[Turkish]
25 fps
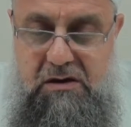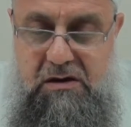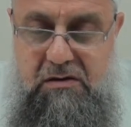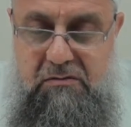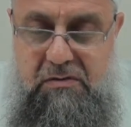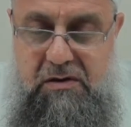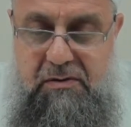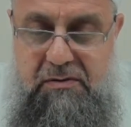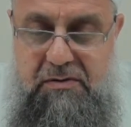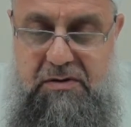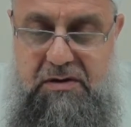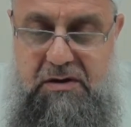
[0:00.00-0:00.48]

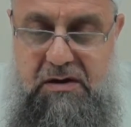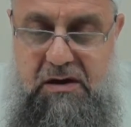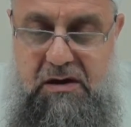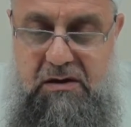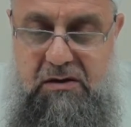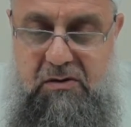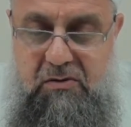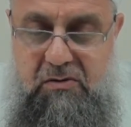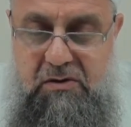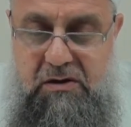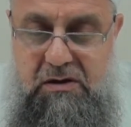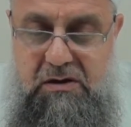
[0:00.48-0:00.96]
Benim için
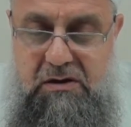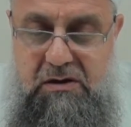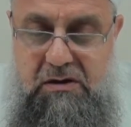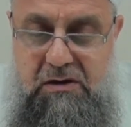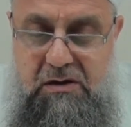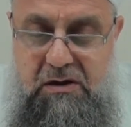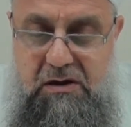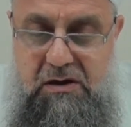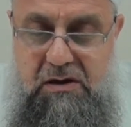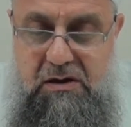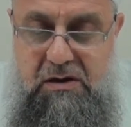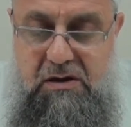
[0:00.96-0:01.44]
hayırlı dua etti.
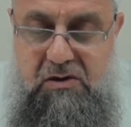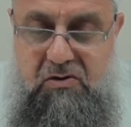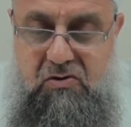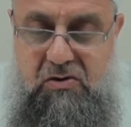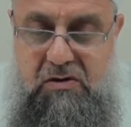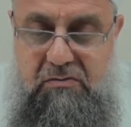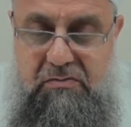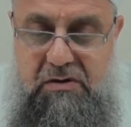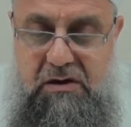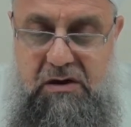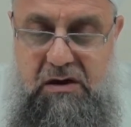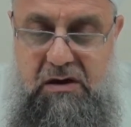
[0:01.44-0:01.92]

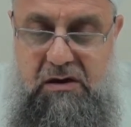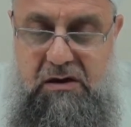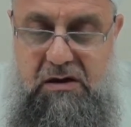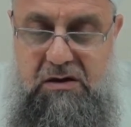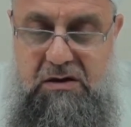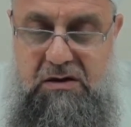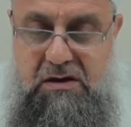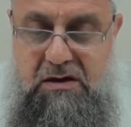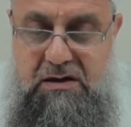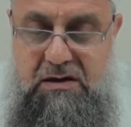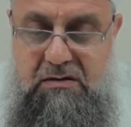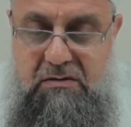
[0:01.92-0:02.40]
Sonra beni
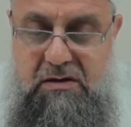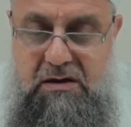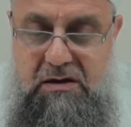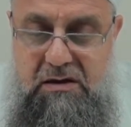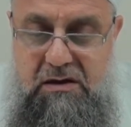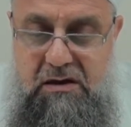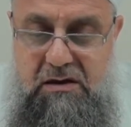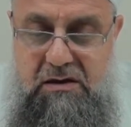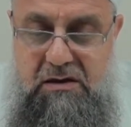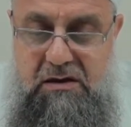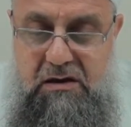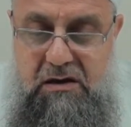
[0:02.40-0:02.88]
altıncı kat semaya
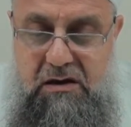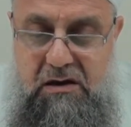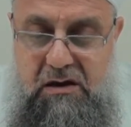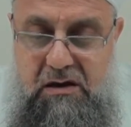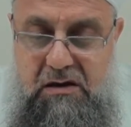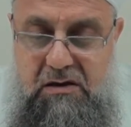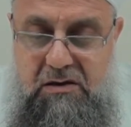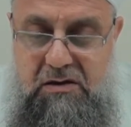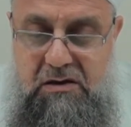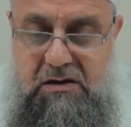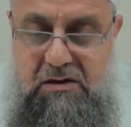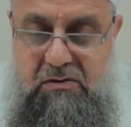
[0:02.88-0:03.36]
çıkarttı.
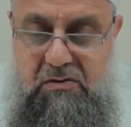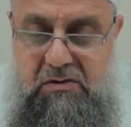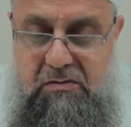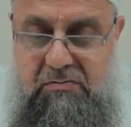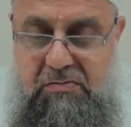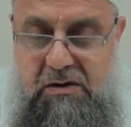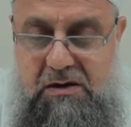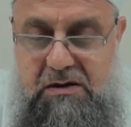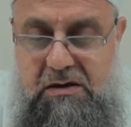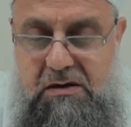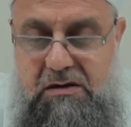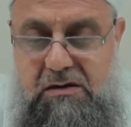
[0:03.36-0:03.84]
Aynı şeyleri orada
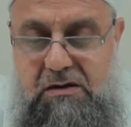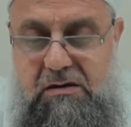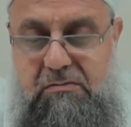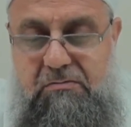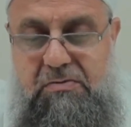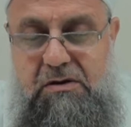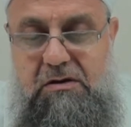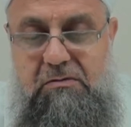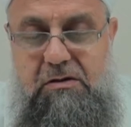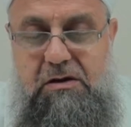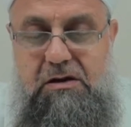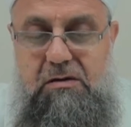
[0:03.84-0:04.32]
bahsetti.
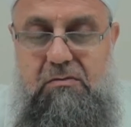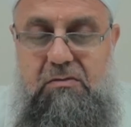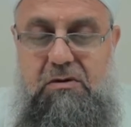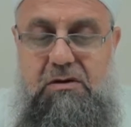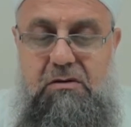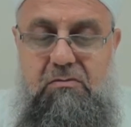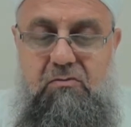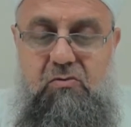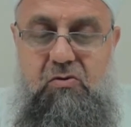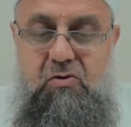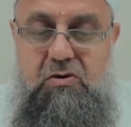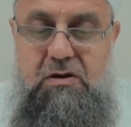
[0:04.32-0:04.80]
Bir de baktım
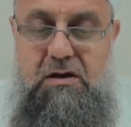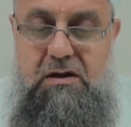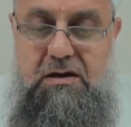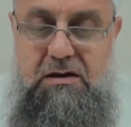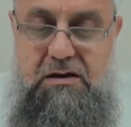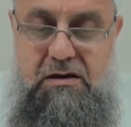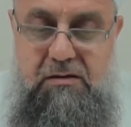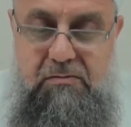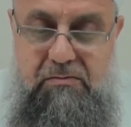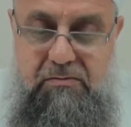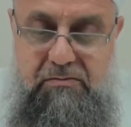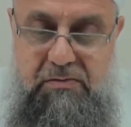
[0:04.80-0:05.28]
ki Musa
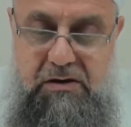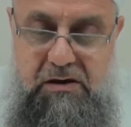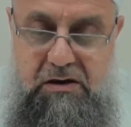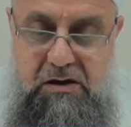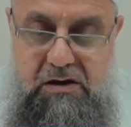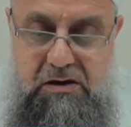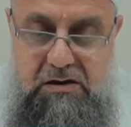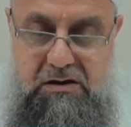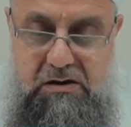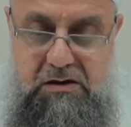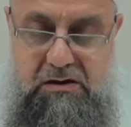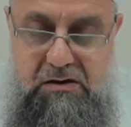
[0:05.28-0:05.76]
Aleyhisselam beni
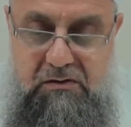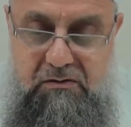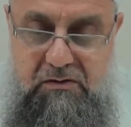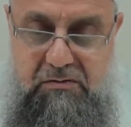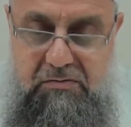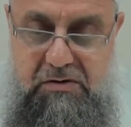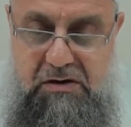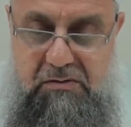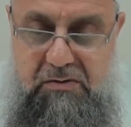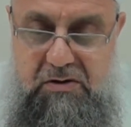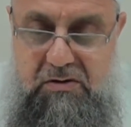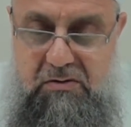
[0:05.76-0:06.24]
karşıladı.
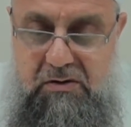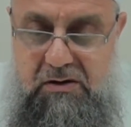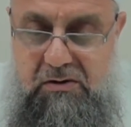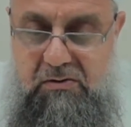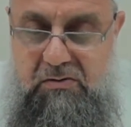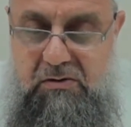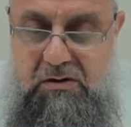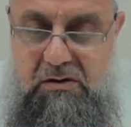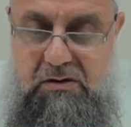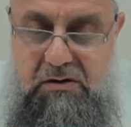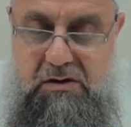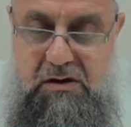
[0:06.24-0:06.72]
Benim için hayırlı
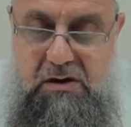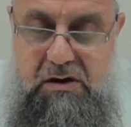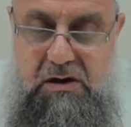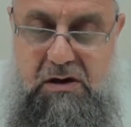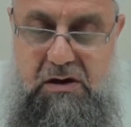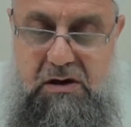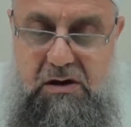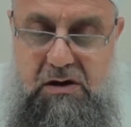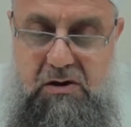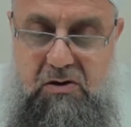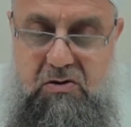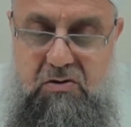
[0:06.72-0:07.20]
dua etti.
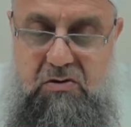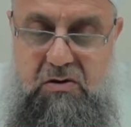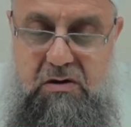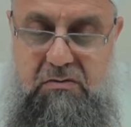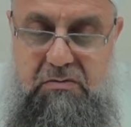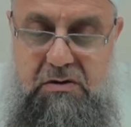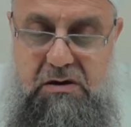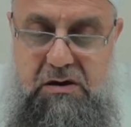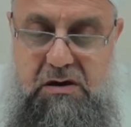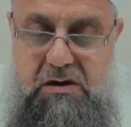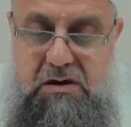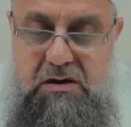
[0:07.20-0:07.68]
Sonra
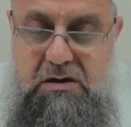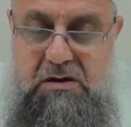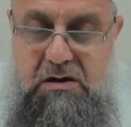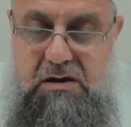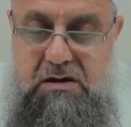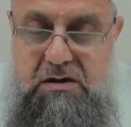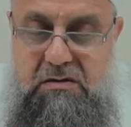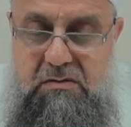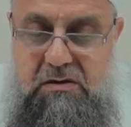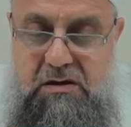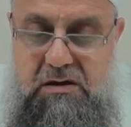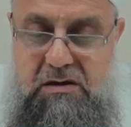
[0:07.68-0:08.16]
ben 7.
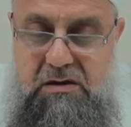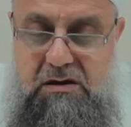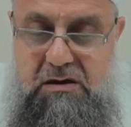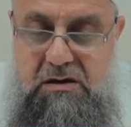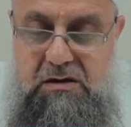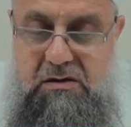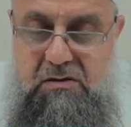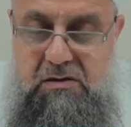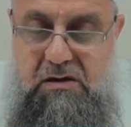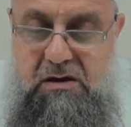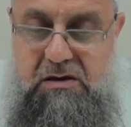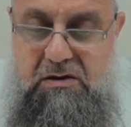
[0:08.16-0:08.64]
kaseme
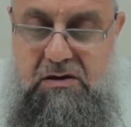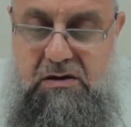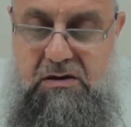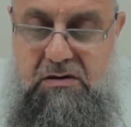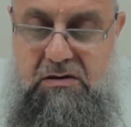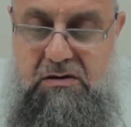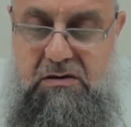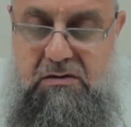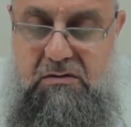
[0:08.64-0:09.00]
çıkarttım. Aynı şey